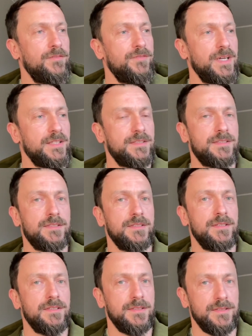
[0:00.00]
Więc
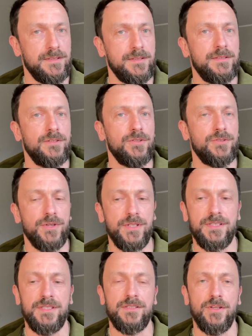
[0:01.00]
no, to
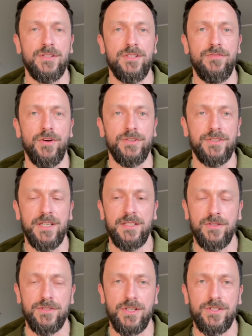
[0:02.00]
jest istotny wątek,
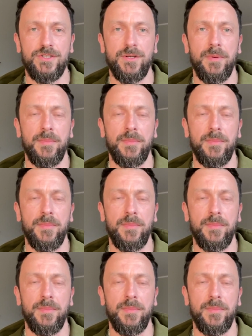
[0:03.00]
to też trzeba